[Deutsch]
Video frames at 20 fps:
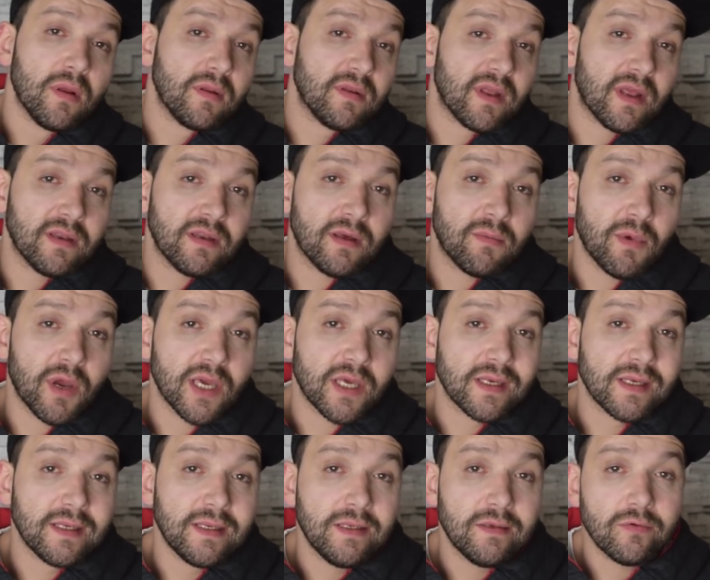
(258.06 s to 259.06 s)

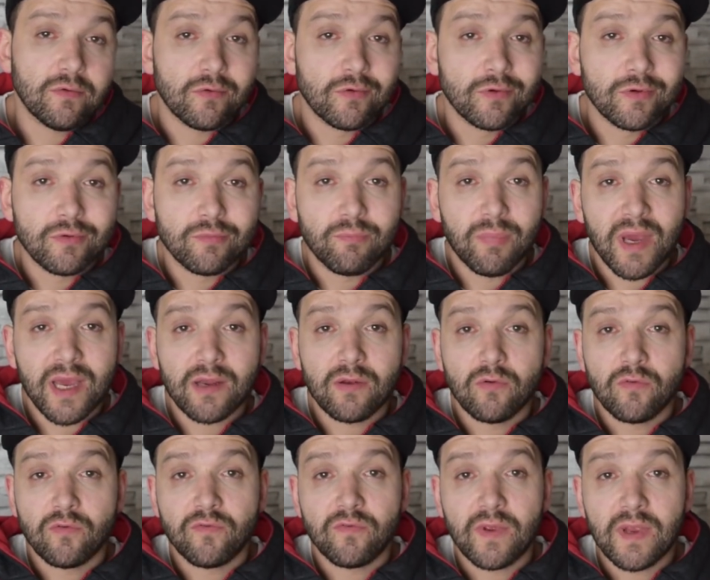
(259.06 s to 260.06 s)
Dantamakrin und
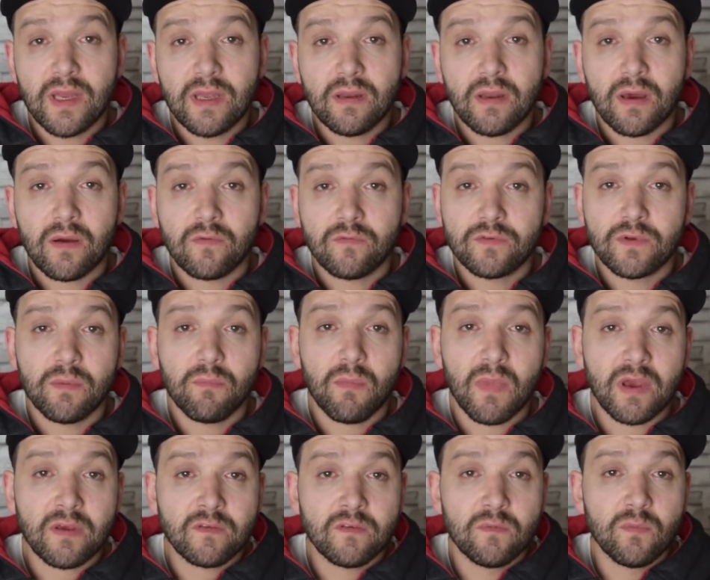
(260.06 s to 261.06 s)
Baclofen auf dem
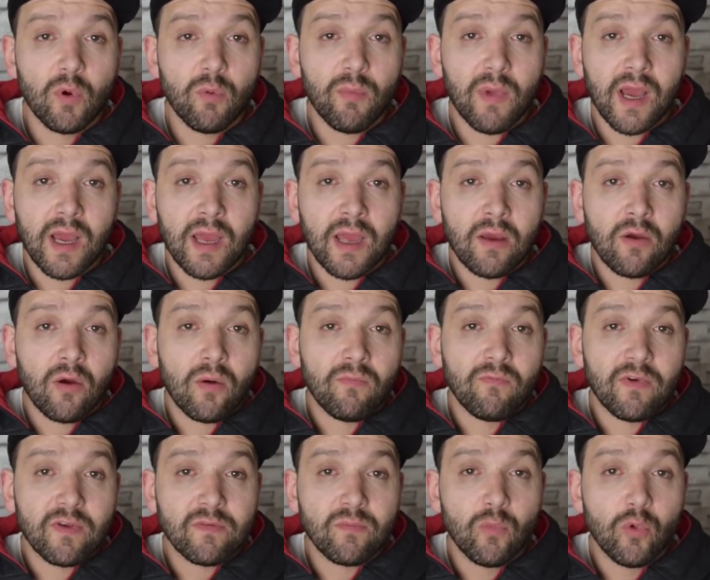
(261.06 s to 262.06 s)
Maximum
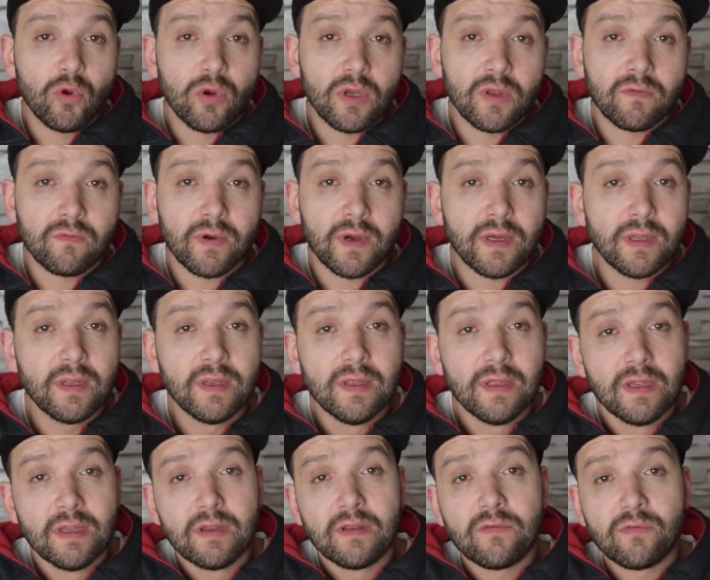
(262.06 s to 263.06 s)
angekommen, was möglich war.
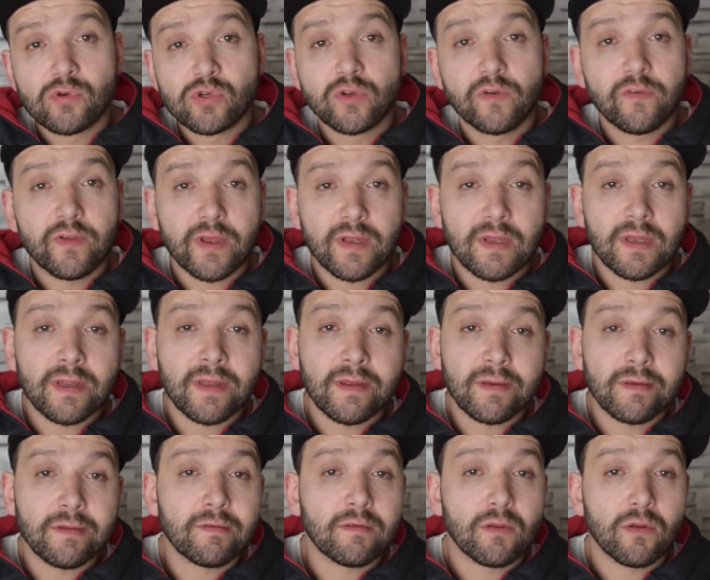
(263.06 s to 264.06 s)
Zwischenzeitlich
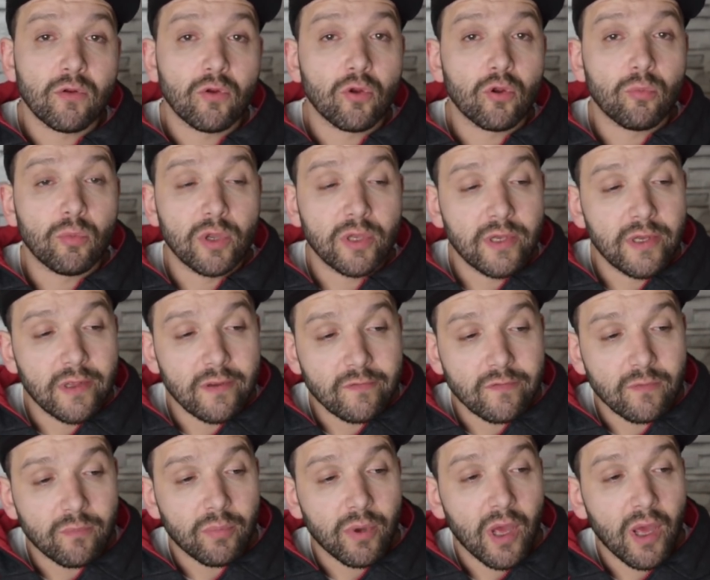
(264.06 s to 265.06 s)
hatte ich dann auch nochmal
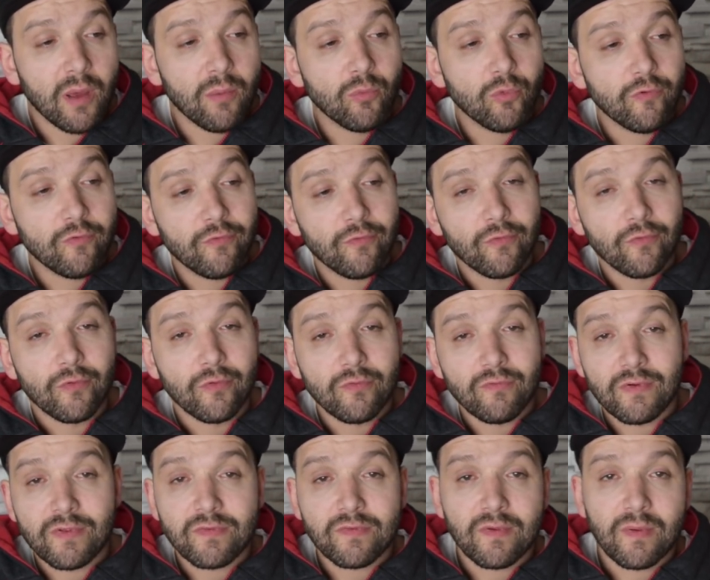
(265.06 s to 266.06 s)
Diazepam und so,
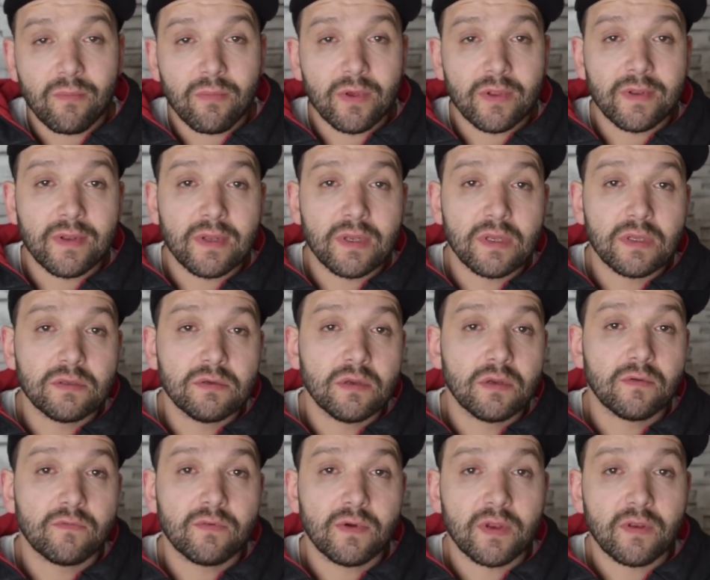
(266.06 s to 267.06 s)
was aber dann
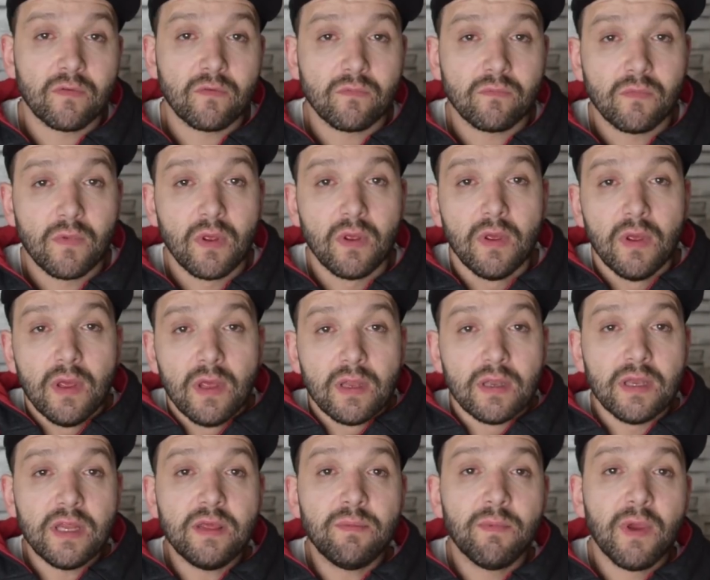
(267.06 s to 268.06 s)
irgendwann
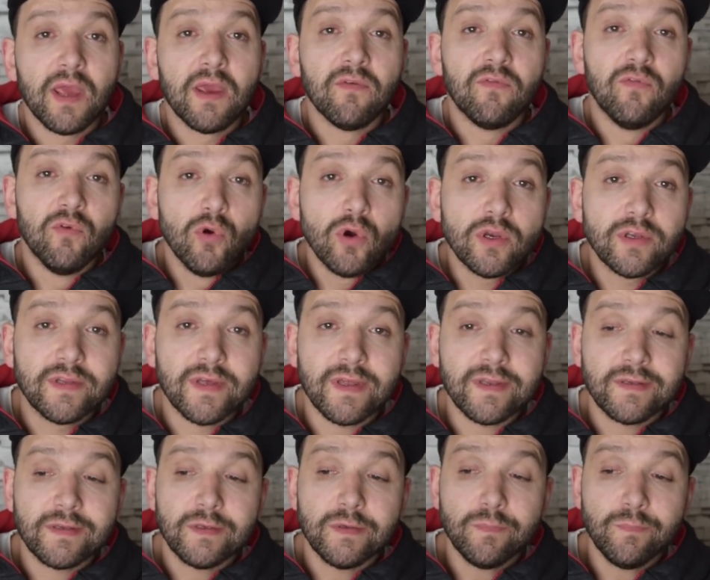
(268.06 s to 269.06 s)
nicht mehr gewirkt
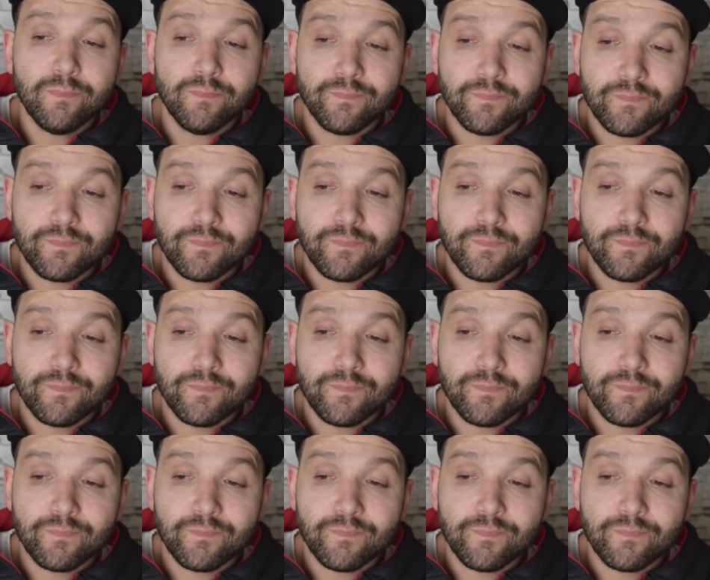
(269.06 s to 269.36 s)
hatte